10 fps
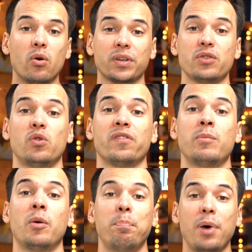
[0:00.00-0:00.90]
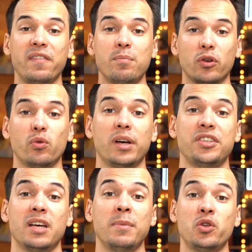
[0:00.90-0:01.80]
contre, ils seront vraiment parfaits pour toi
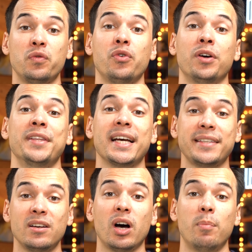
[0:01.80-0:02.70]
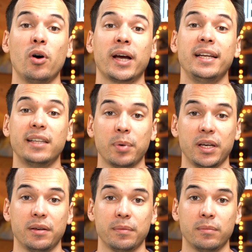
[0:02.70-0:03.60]
si jamais tu veux un excellent rapport
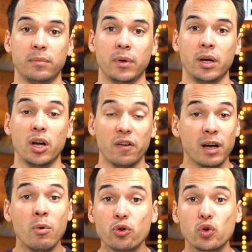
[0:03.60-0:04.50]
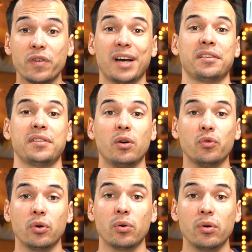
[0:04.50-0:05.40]
qualité-prix. Vraiment, je trouve qu'à
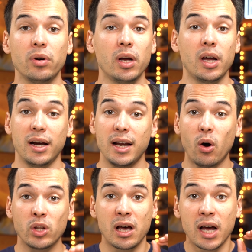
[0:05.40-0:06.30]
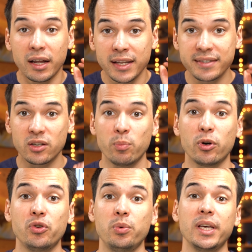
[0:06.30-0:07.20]
150 euros, là, on a un excellent
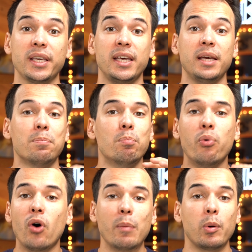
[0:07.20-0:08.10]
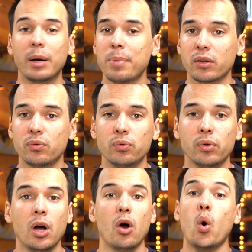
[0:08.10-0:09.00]
produit qui est bon à peu près partout.
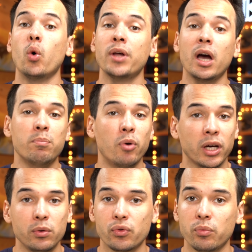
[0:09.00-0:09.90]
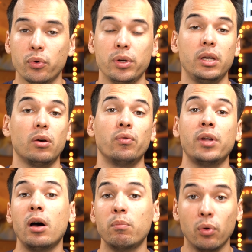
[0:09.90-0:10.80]
On a une bonne réduction de bruit, on a
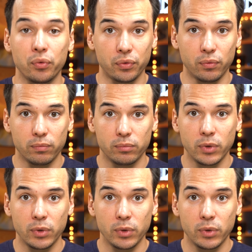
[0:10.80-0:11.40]
un bon son.